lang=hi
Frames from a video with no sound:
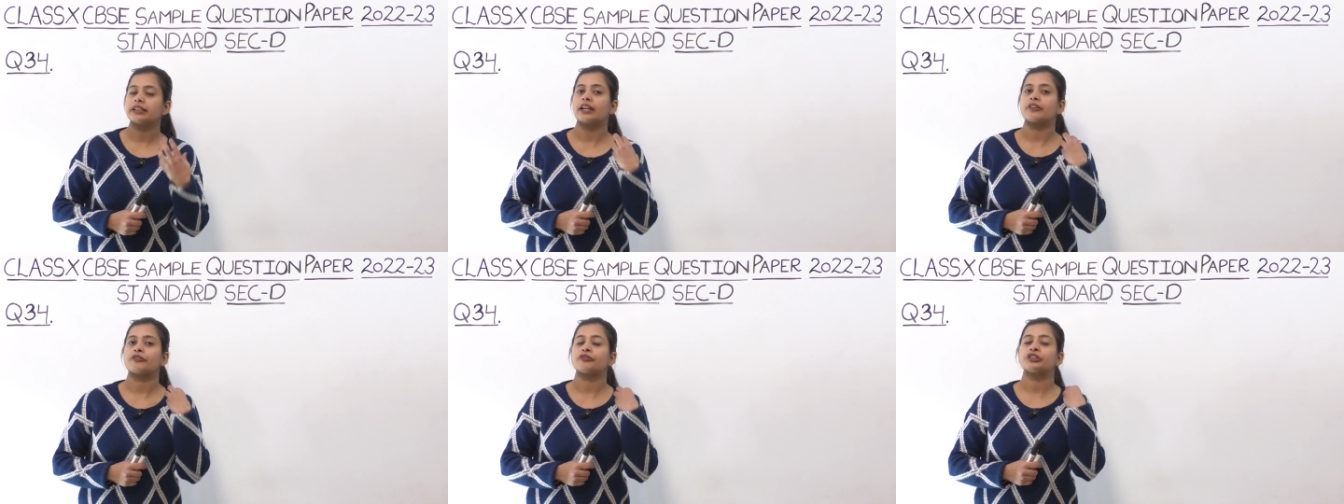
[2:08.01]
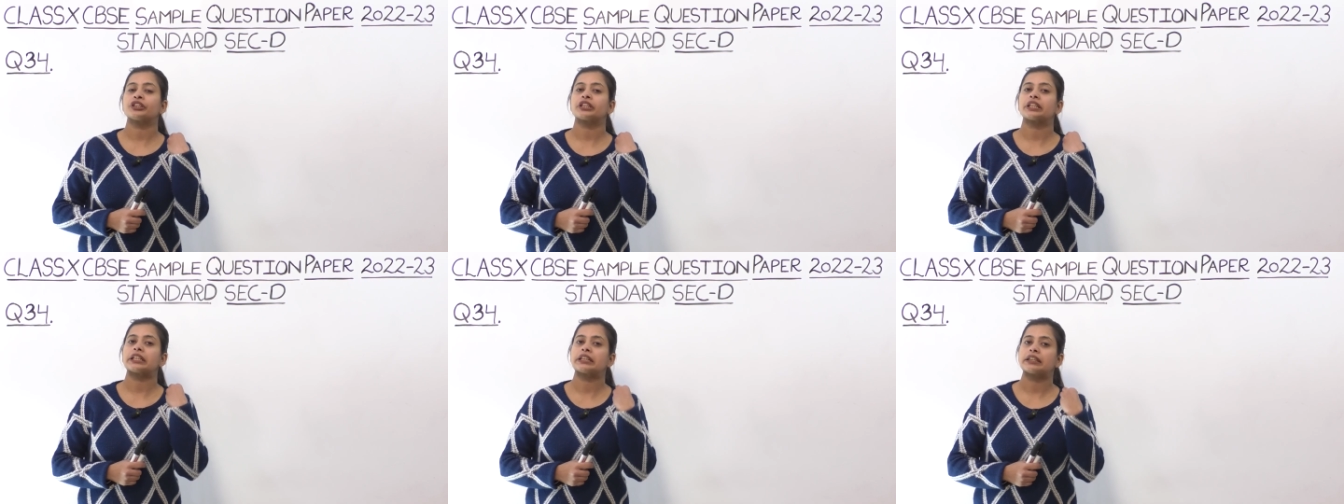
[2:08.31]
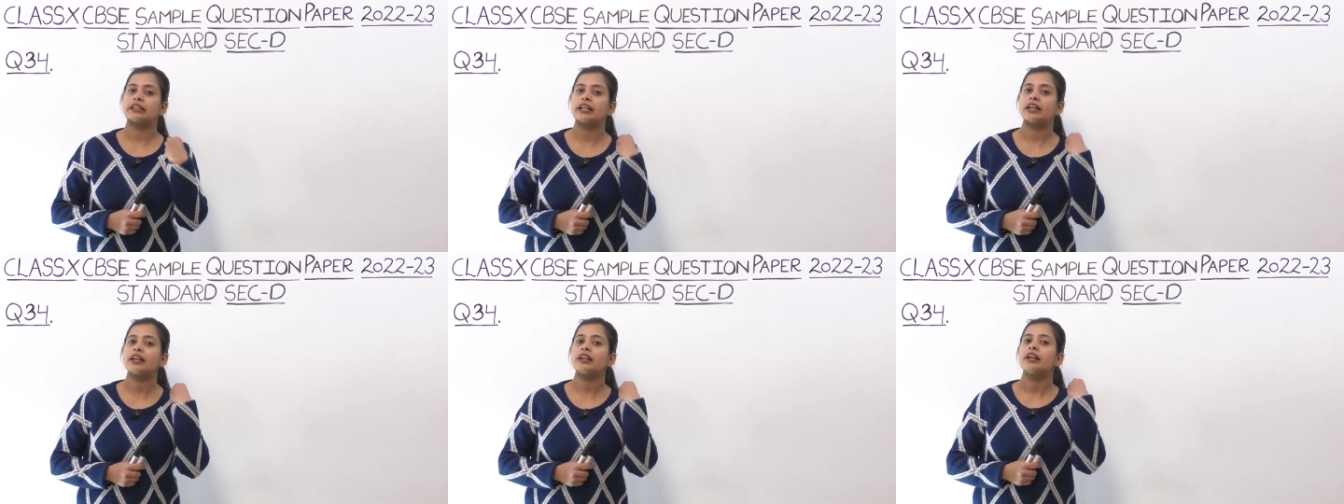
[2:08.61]
या फिर
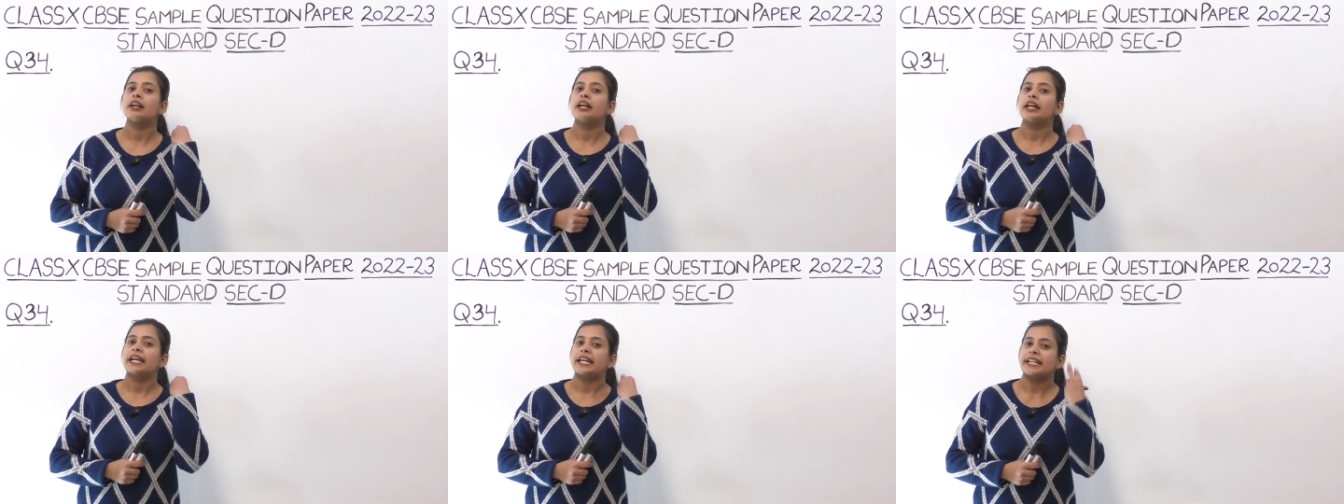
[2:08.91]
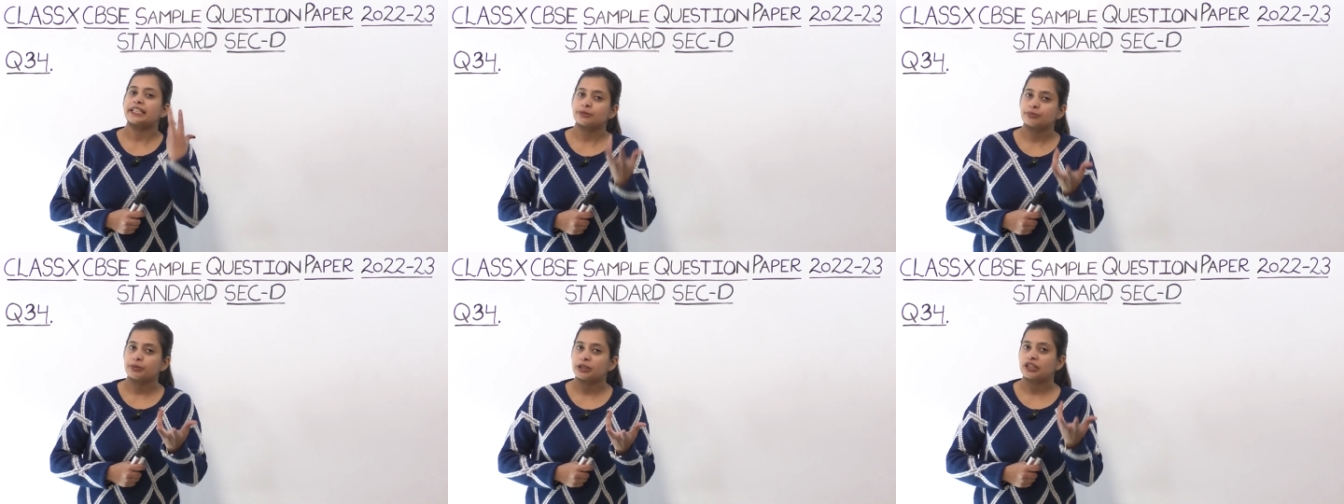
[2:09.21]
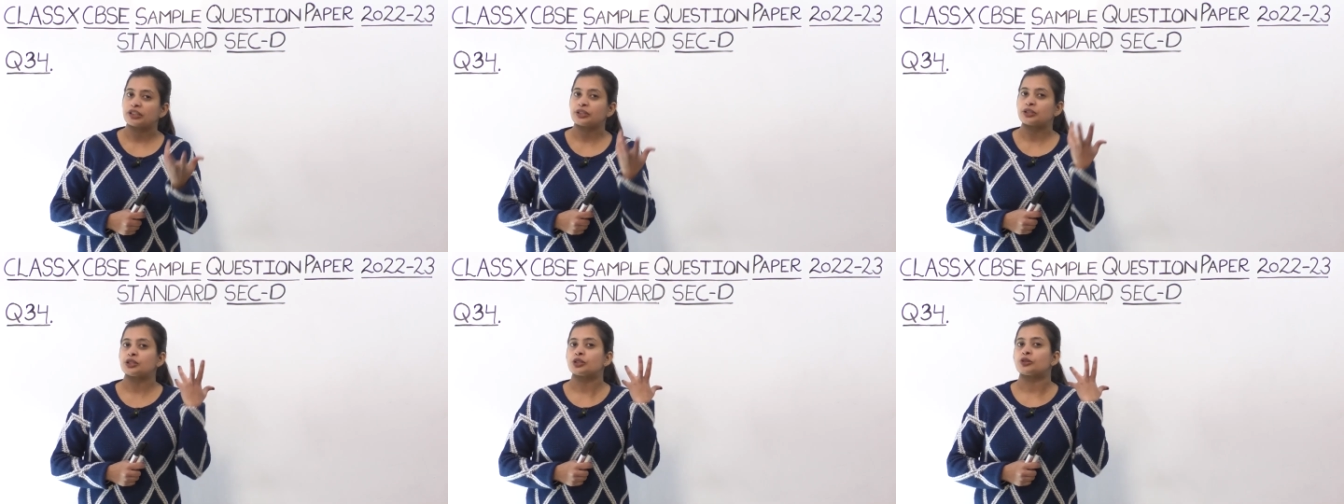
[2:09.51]
कितना
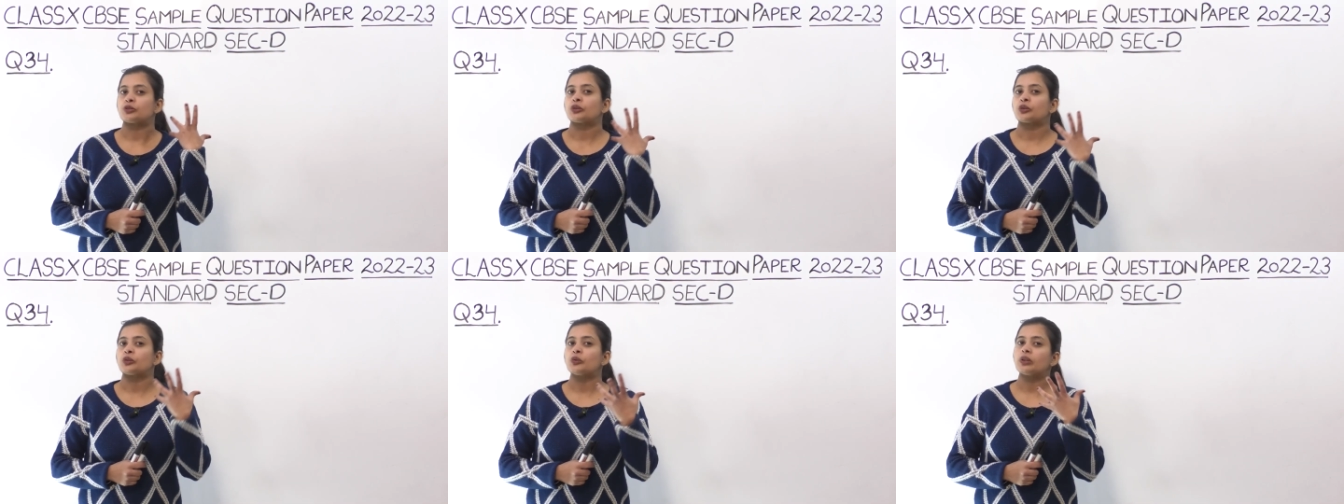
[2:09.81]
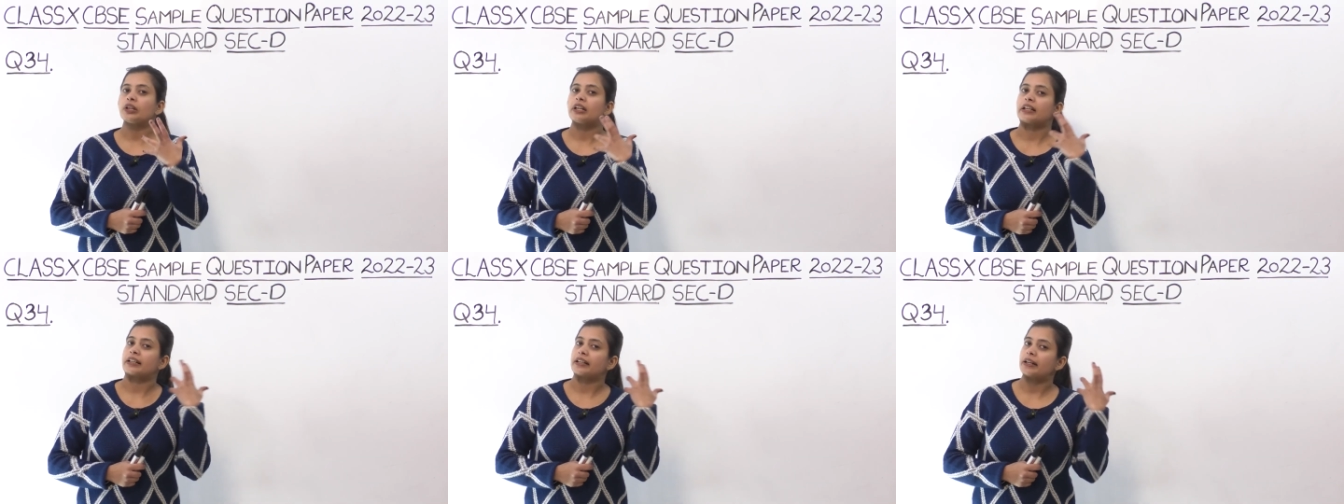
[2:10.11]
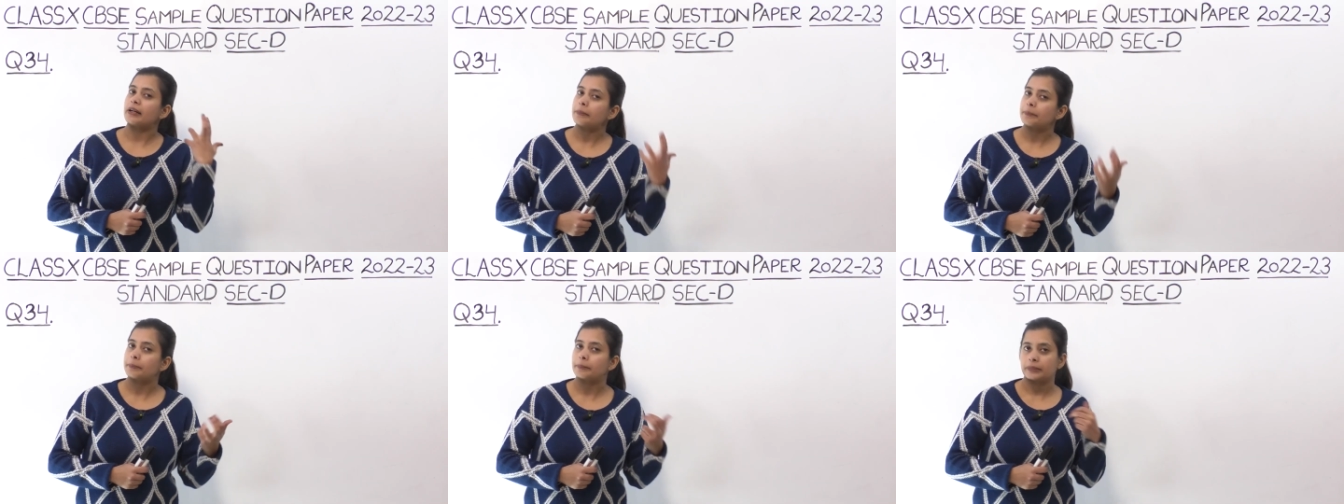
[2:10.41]
एक्सपेंडिचर उनको
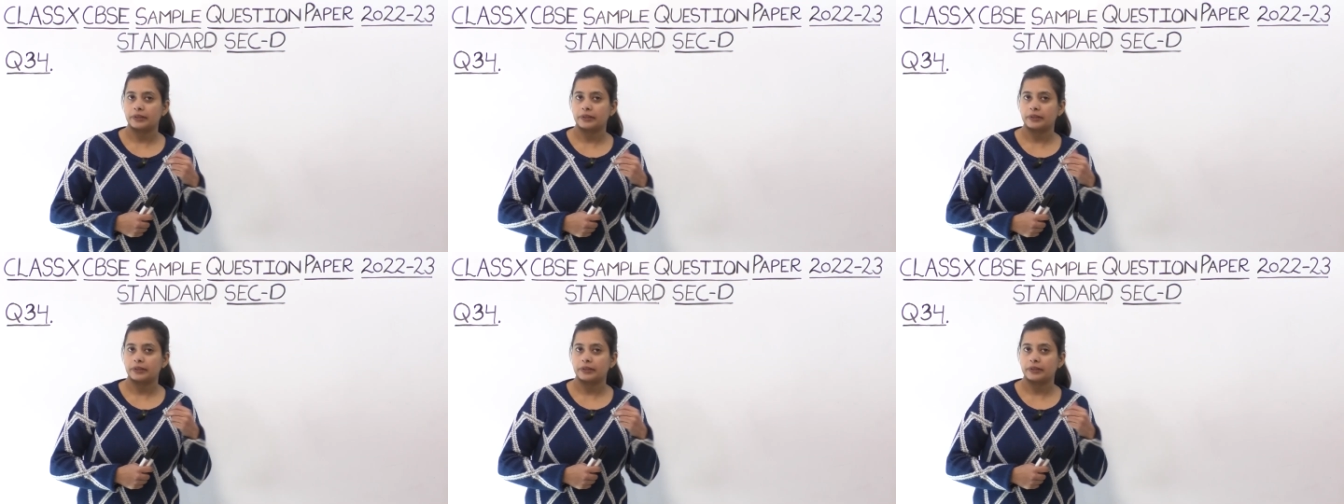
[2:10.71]
करना